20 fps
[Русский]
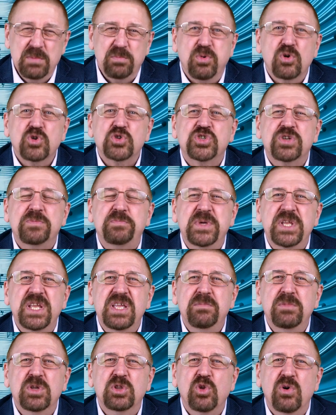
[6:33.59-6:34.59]
позже
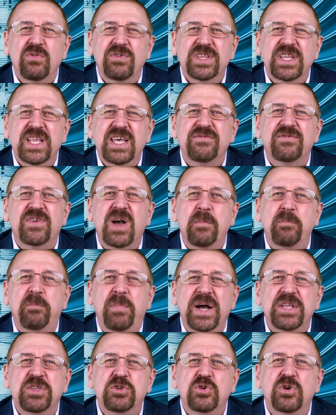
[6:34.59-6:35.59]
переименованная в
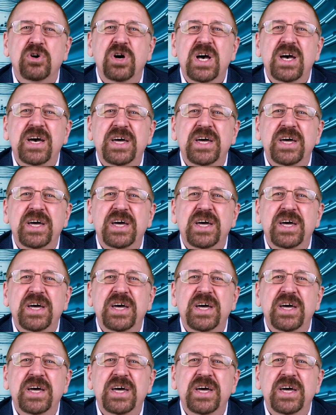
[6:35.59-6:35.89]
компанию